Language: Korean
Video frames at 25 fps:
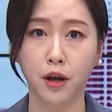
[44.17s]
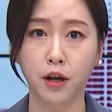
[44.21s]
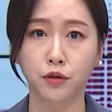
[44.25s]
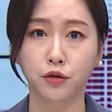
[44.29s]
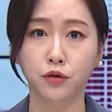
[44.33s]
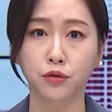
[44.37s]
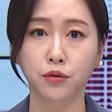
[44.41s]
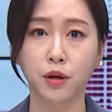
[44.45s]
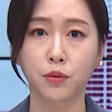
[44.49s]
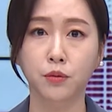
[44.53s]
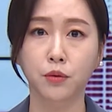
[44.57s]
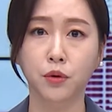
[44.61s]

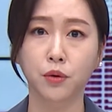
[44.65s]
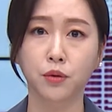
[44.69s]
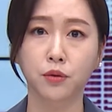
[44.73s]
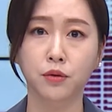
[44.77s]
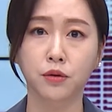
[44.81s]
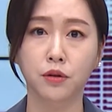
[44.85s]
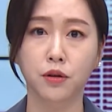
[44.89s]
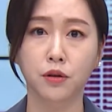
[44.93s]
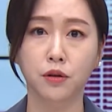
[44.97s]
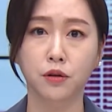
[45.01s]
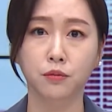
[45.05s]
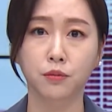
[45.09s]

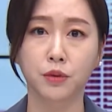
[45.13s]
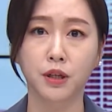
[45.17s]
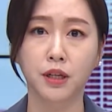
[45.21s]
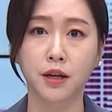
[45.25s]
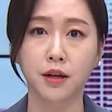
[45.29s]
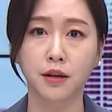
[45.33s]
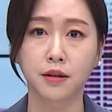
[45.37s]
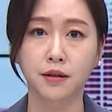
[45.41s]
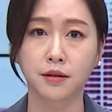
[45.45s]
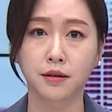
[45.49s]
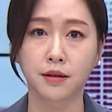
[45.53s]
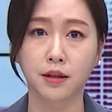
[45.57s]
충남교육청
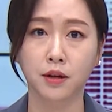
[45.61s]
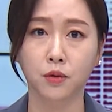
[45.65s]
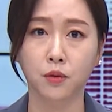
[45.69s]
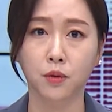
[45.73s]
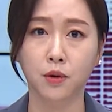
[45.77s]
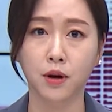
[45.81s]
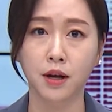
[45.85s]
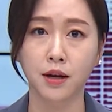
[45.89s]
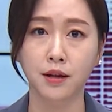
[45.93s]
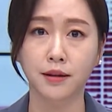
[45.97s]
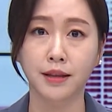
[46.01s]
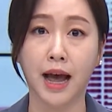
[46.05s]

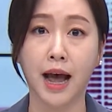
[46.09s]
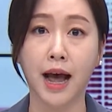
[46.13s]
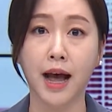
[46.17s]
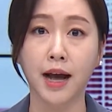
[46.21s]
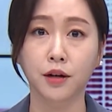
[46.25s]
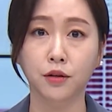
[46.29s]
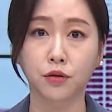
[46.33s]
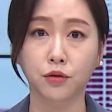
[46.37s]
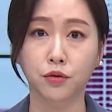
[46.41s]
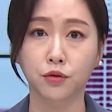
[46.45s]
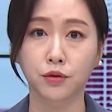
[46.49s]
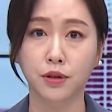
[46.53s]
미래인재과
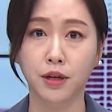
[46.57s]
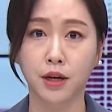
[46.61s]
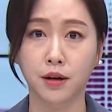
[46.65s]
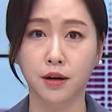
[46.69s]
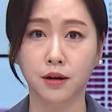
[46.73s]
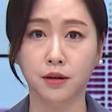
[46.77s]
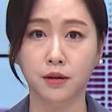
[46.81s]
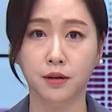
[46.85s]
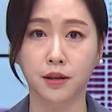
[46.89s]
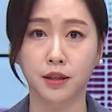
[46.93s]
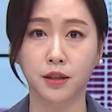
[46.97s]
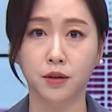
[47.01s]
나학규
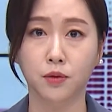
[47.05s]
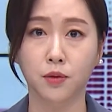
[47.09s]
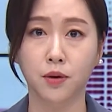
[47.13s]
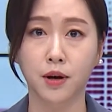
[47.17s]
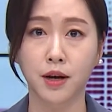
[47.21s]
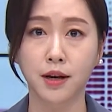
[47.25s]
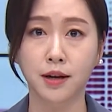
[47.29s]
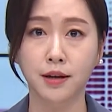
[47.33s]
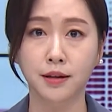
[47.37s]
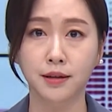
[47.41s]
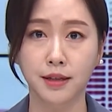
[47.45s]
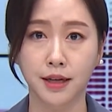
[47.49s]

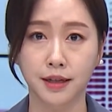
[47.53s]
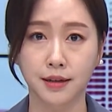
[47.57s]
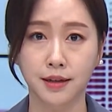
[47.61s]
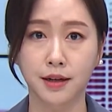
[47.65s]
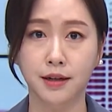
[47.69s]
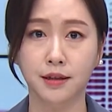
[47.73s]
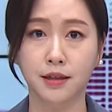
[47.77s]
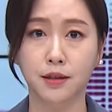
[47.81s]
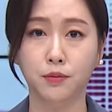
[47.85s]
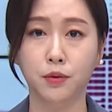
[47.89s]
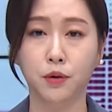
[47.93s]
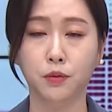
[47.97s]
장학관과
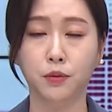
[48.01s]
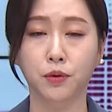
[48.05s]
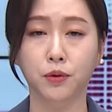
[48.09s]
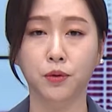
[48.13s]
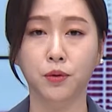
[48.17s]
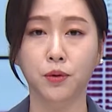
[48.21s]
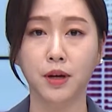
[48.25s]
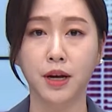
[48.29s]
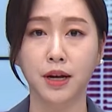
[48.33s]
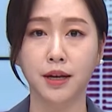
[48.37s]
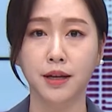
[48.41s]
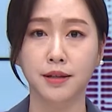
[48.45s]
자세히
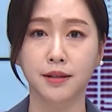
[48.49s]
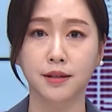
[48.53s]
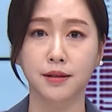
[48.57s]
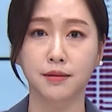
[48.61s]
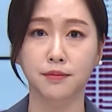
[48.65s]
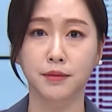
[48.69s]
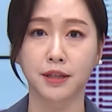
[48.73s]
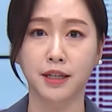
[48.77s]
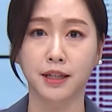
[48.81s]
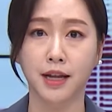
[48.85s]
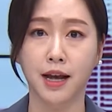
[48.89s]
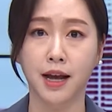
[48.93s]
짚어보도록
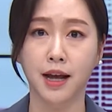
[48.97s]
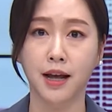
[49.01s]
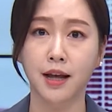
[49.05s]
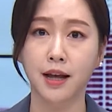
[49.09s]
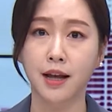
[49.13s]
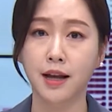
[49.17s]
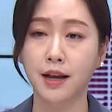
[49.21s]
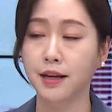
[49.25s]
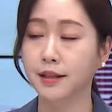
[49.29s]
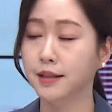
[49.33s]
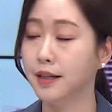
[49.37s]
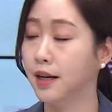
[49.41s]
하겠습니다.
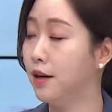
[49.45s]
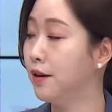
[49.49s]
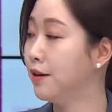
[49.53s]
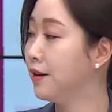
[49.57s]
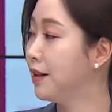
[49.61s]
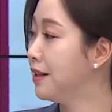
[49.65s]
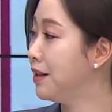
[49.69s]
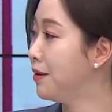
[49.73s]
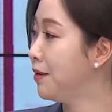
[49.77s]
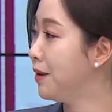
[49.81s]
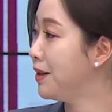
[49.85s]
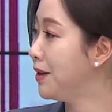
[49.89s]

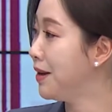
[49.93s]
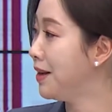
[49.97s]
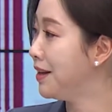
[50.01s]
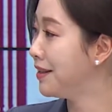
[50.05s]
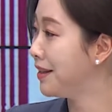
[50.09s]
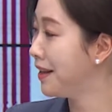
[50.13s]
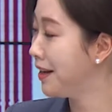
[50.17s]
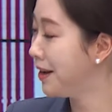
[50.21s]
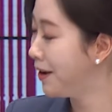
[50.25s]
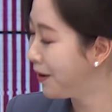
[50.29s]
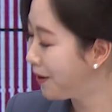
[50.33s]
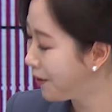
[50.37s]
장학관님
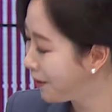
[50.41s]
안녕하세요.